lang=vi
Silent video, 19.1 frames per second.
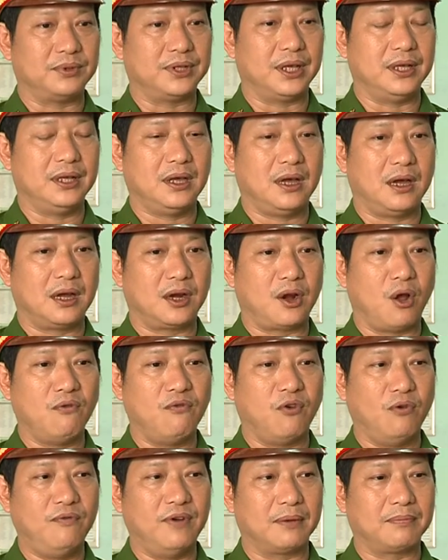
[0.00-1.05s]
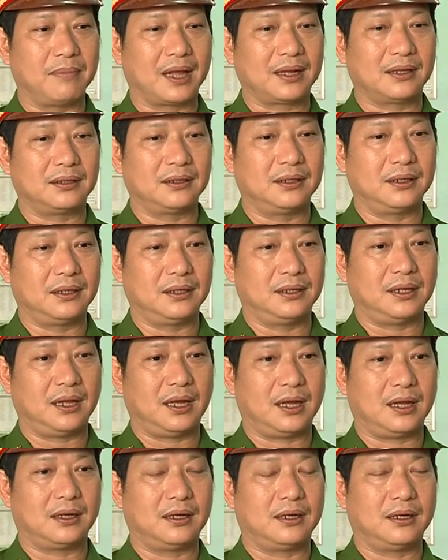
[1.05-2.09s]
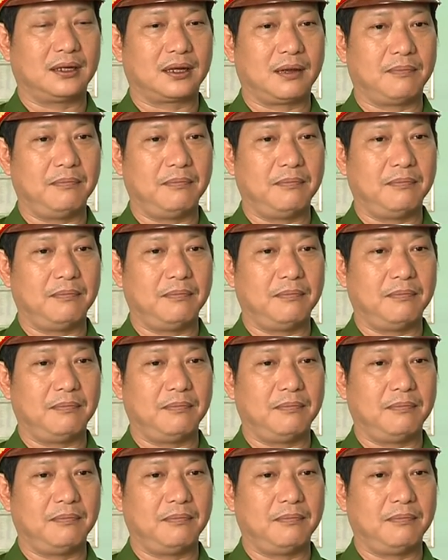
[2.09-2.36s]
chí à, Đỗ Vũ Việt Bách là cấp